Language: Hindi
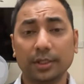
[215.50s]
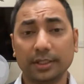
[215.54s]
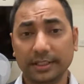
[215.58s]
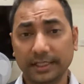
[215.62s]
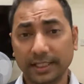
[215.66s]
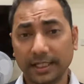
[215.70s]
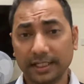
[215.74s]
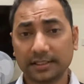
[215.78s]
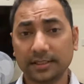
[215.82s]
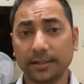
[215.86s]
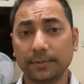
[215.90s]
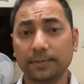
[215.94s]

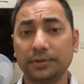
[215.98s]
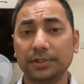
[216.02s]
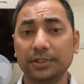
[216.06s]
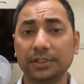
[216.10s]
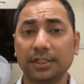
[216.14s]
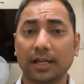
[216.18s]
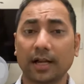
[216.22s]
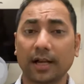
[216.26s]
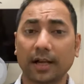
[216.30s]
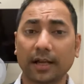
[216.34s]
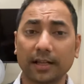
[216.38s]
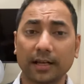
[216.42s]
ये सब
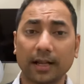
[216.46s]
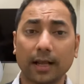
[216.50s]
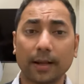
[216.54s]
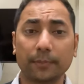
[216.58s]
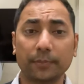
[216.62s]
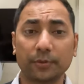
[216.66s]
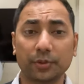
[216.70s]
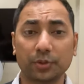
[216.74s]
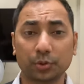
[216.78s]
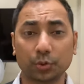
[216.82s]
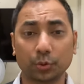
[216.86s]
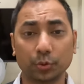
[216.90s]
चीज़ें अगर
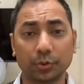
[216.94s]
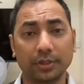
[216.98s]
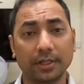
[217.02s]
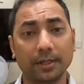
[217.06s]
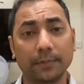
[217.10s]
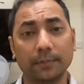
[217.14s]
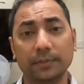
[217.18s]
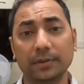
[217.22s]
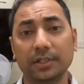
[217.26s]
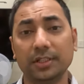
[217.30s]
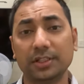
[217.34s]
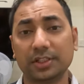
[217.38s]
आप स्टोरी
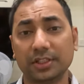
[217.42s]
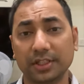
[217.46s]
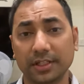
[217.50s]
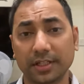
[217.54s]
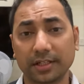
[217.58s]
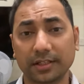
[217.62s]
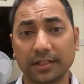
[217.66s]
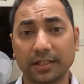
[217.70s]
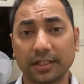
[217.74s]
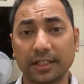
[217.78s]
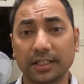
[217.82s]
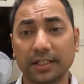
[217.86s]
अपनी
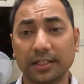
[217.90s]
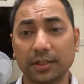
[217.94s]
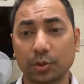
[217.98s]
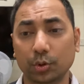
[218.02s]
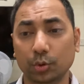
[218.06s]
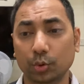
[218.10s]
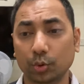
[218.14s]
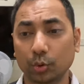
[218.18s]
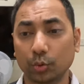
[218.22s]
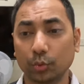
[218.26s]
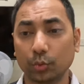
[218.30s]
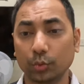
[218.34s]
शेयर करेंगे
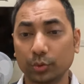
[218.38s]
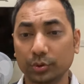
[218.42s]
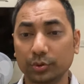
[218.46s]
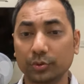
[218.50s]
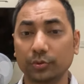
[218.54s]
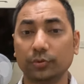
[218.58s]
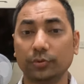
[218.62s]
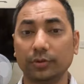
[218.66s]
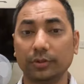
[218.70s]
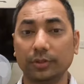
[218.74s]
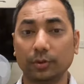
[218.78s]
तो उस